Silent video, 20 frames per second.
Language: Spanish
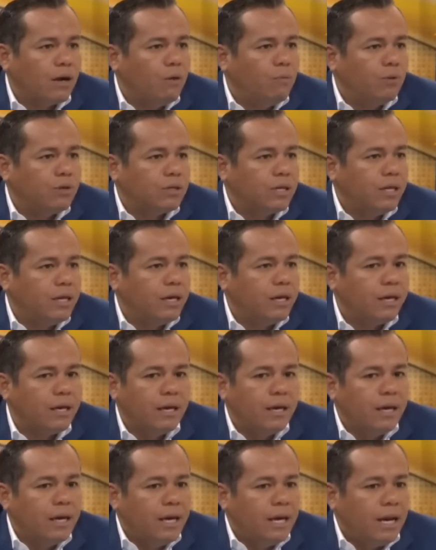Como te dije,
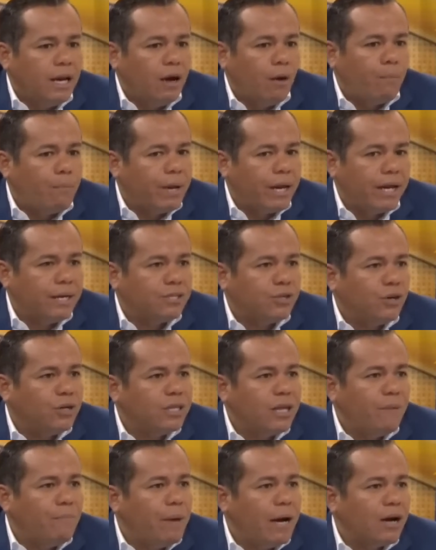la
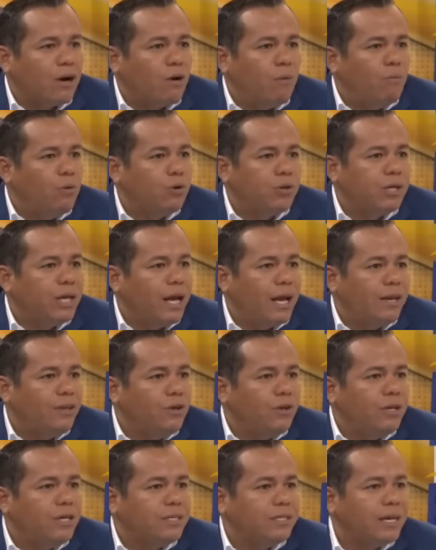operación del Banco Mundial
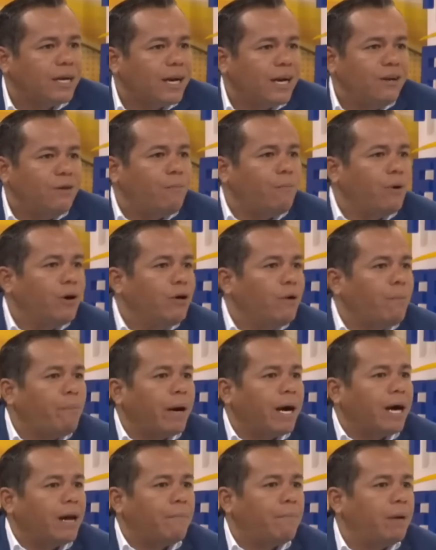no dice que yo puedo
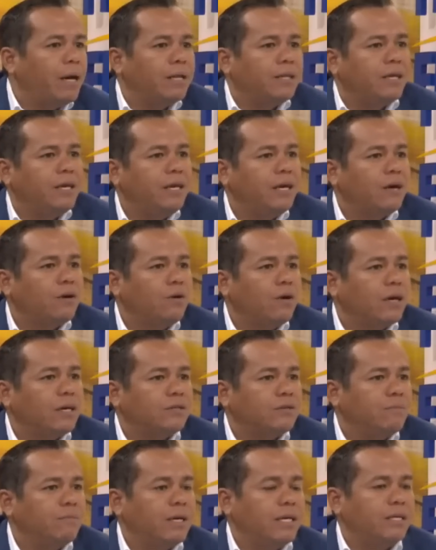pagar planilla con
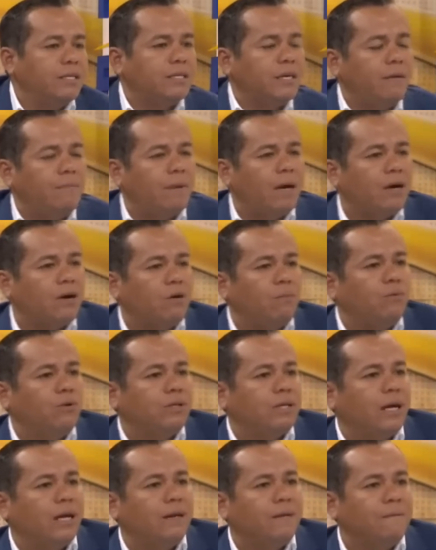eso. Me dice el Banco
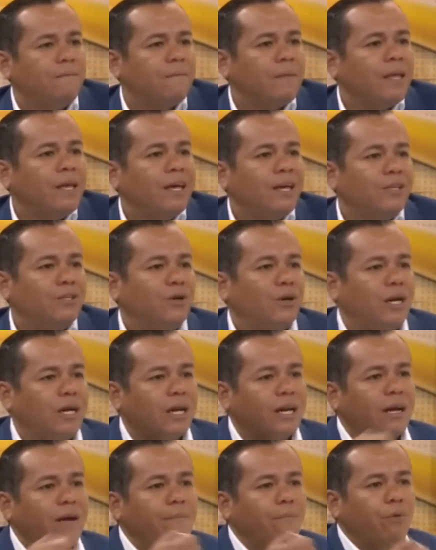Mundial, yo
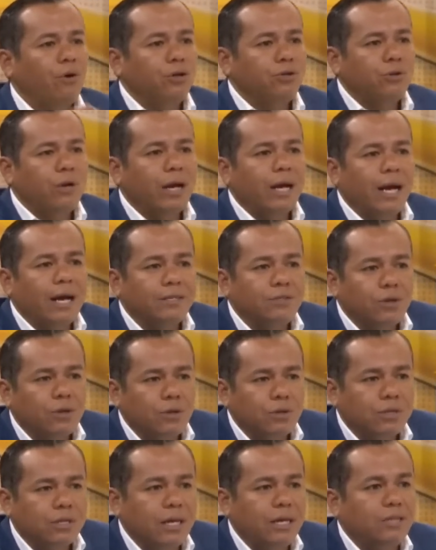le reembolso el gasto
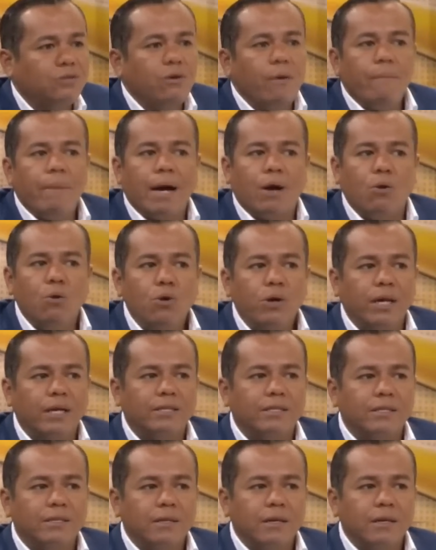que usted hizo en vacunas.